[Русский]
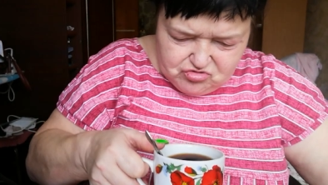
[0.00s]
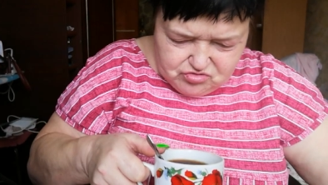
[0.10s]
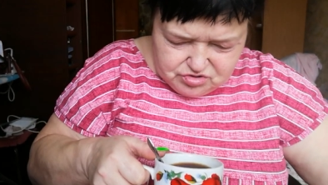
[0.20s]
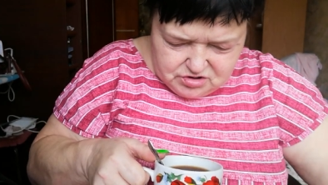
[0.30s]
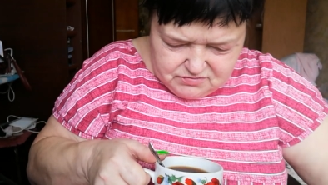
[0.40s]

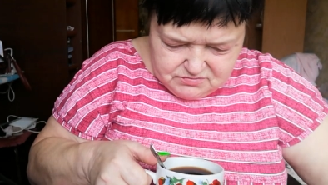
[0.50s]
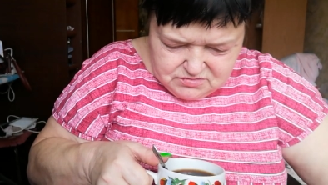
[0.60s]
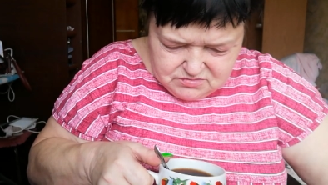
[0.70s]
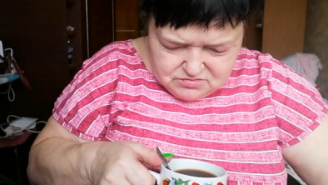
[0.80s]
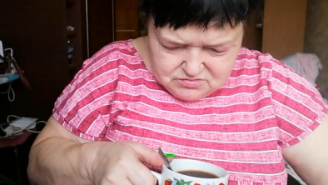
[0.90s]
Что там?
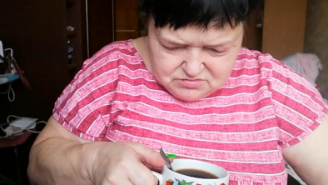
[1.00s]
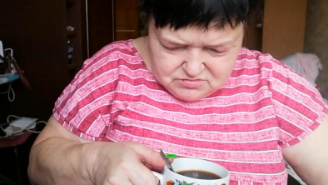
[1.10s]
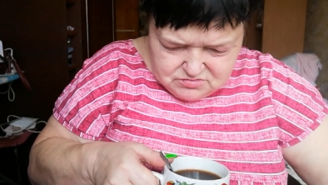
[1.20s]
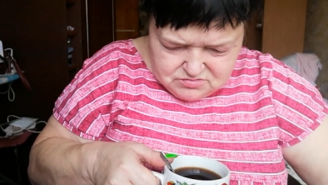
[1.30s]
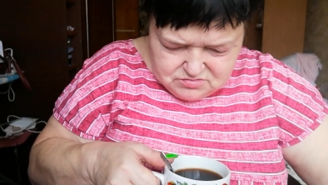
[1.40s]

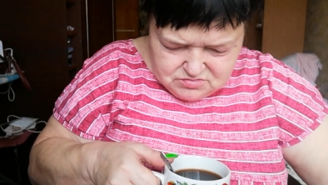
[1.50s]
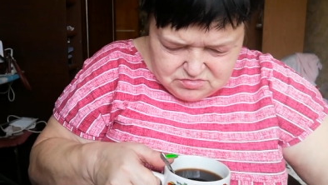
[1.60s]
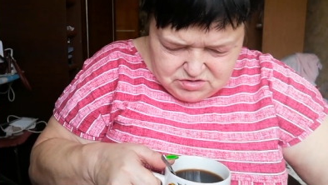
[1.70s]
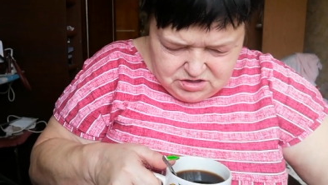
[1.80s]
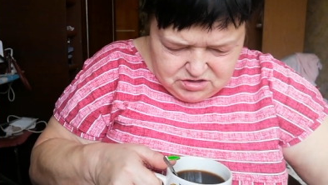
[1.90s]

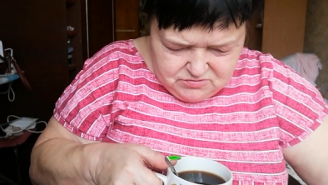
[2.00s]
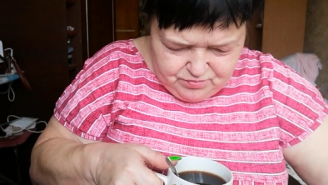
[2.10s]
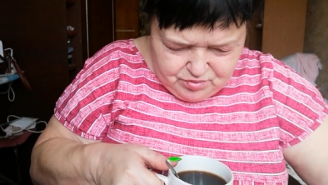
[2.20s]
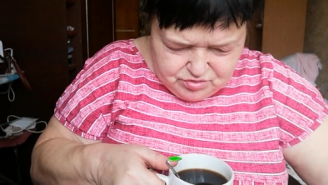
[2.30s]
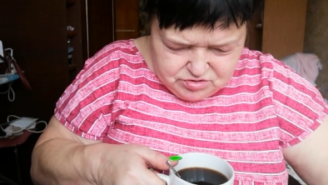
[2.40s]
Я не
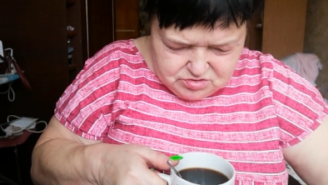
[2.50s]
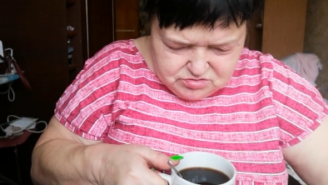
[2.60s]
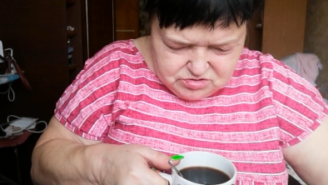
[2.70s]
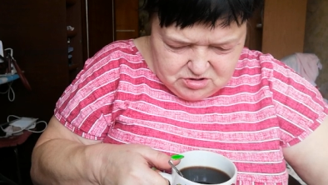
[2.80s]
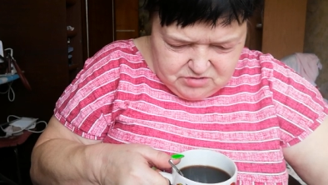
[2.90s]
понял.
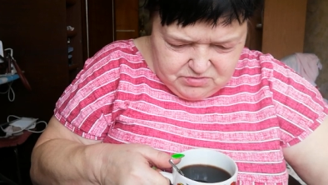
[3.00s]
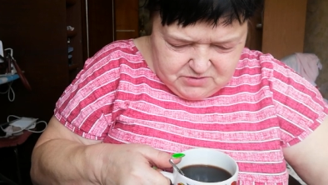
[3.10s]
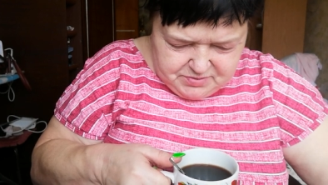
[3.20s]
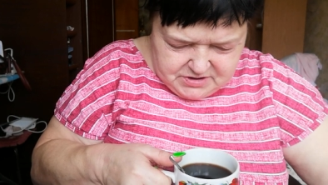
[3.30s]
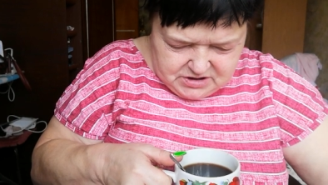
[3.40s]
Или
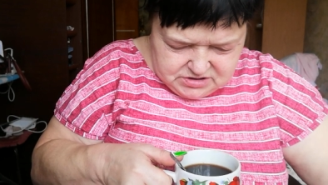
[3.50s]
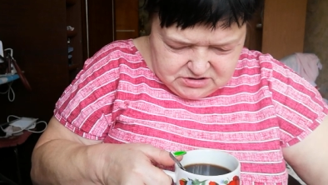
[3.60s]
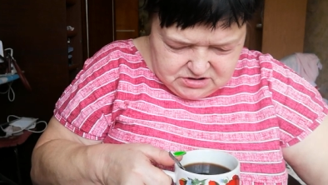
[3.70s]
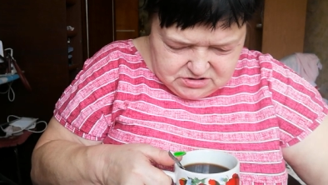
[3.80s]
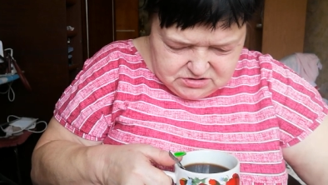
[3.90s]
мне
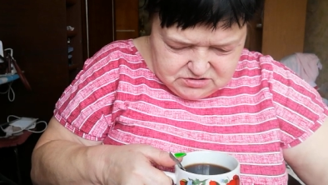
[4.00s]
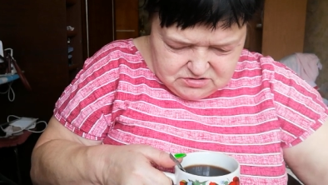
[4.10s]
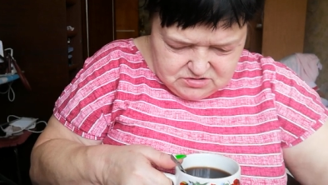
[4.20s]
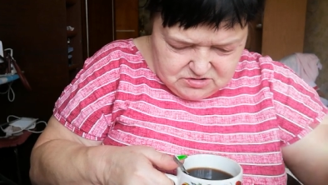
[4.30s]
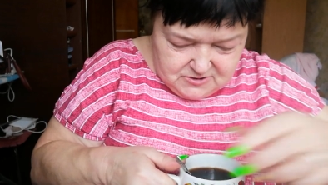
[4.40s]
показалось.
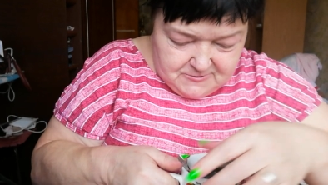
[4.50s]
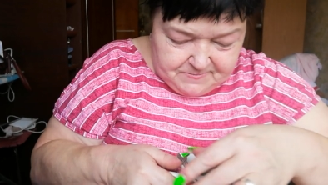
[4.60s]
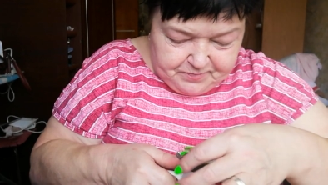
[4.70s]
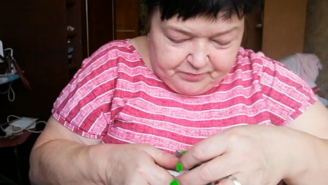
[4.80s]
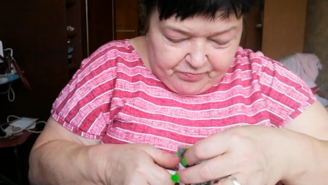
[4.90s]

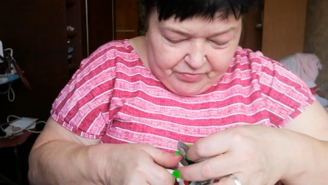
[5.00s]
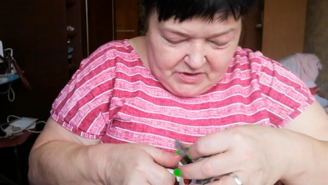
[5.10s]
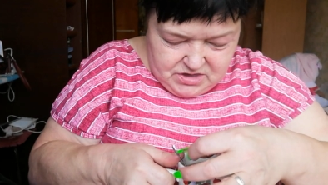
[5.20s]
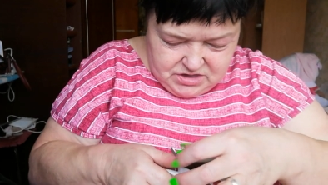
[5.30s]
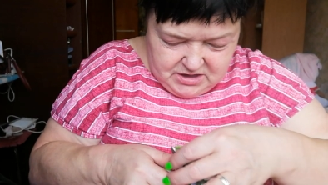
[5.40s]

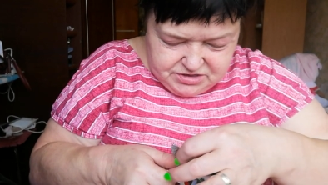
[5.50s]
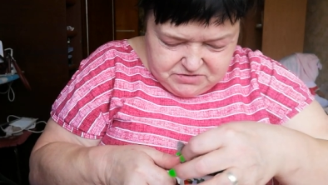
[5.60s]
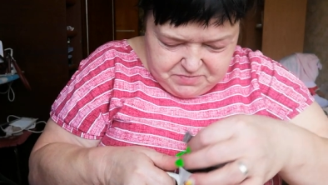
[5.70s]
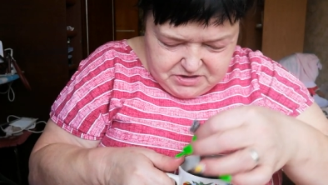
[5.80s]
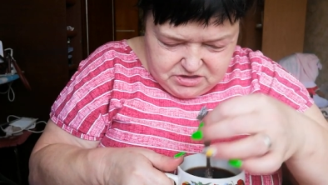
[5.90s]
И я
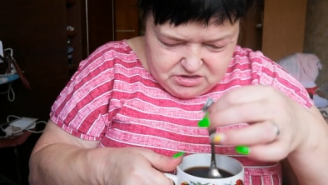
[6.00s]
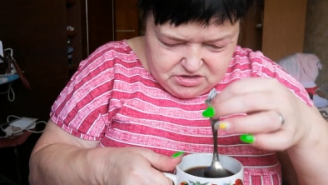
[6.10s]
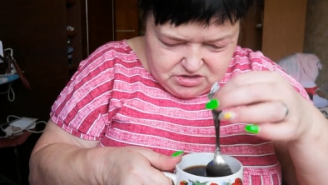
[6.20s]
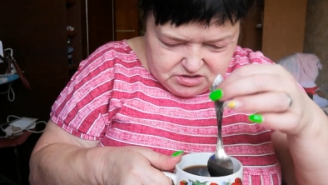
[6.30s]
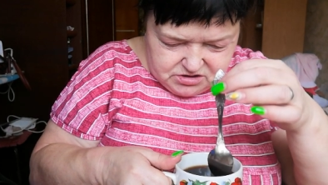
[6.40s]
тебе
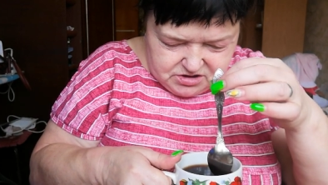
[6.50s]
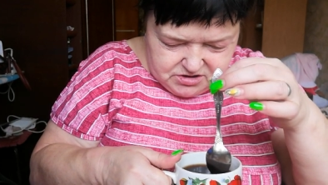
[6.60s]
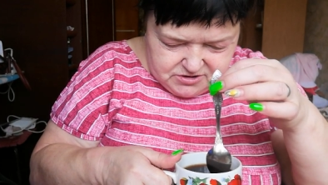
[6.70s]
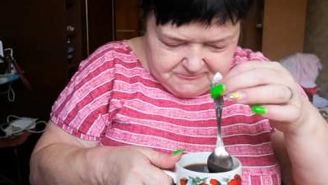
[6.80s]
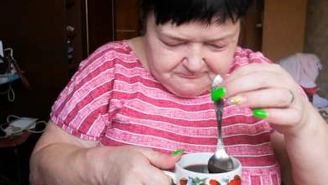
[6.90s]

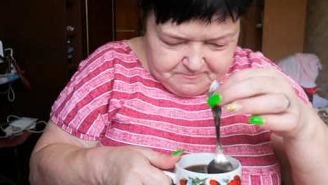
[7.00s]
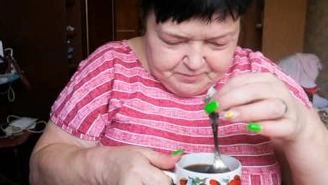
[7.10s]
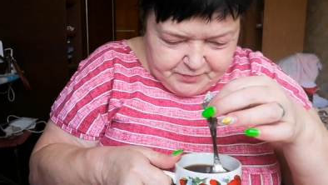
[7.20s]
это